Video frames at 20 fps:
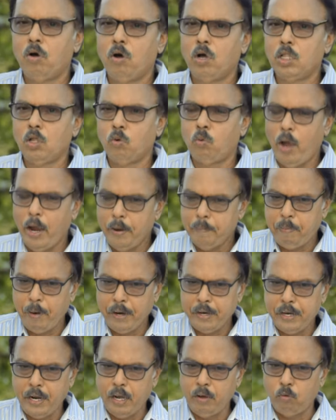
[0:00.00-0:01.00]
அந்த ஒயிட்
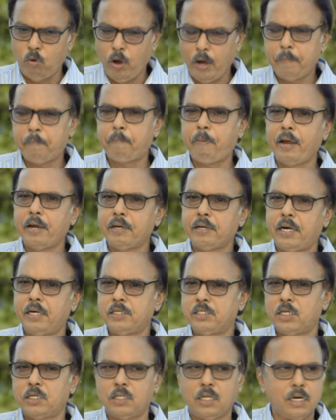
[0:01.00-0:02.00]
பெயிண்ட் ஒயிட் பெயிண்ட்
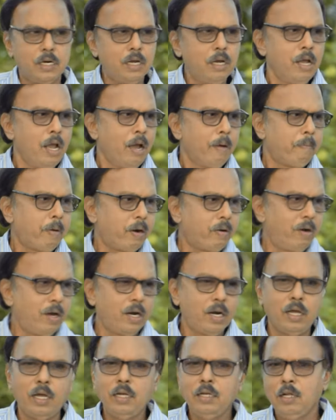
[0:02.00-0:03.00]
அடிச்சிருந்தாங்கன்னா
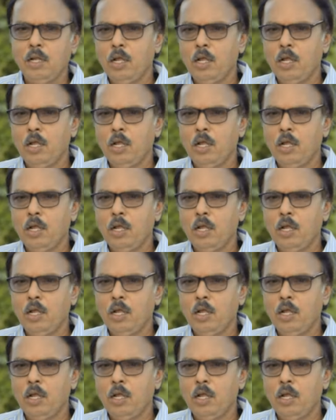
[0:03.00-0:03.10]
பரவாயில்ல